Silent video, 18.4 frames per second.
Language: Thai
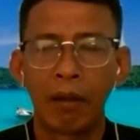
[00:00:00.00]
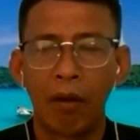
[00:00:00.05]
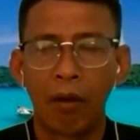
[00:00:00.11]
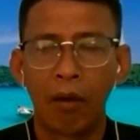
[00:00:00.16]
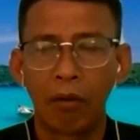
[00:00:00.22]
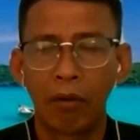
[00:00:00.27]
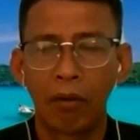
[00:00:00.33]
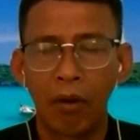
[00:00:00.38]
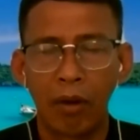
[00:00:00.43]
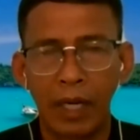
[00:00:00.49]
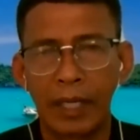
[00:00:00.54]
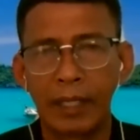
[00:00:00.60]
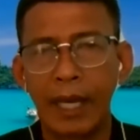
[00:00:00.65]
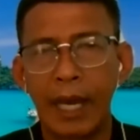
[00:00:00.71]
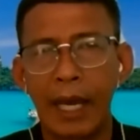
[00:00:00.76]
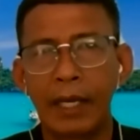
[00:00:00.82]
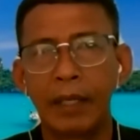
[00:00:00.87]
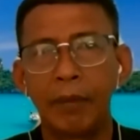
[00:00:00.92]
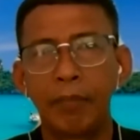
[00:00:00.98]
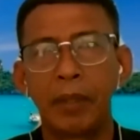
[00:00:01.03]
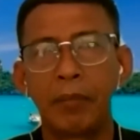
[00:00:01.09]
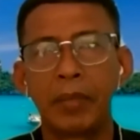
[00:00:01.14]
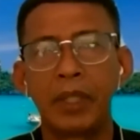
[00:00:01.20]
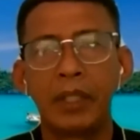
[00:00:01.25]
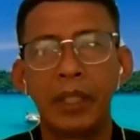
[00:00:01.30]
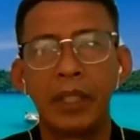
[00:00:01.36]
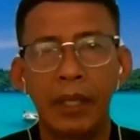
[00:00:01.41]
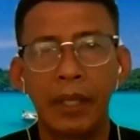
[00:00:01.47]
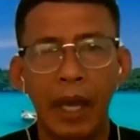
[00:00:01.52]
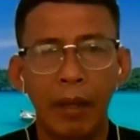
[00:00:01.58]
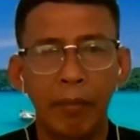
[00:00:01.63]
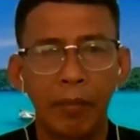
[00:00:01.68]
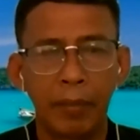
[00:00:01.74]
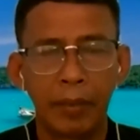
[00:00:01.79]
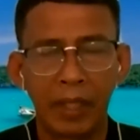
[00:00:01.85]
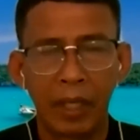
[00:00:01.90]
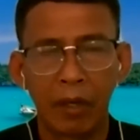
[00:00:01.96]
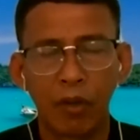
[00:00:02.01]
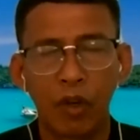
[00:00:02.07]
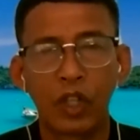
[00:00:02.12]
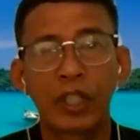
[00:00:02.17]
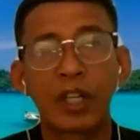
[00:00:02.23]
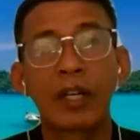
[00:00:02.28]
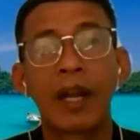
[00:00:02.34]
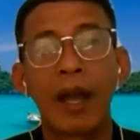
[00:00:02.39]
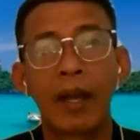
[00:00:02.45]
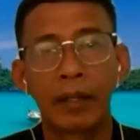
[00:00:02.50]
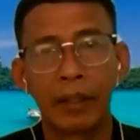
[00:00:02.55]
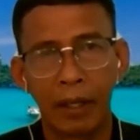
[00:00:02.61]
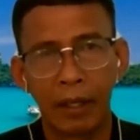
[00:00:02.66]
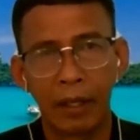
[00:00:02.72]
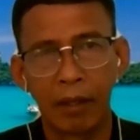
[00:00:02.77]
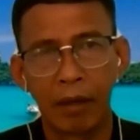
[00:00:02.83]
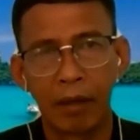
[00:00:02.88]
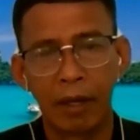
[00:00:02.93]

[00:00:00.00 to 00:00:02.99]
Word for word: ของกอลันตานี้เป็นพื้นที่ใหญ่มีประชากรค่อนข้างเยอะ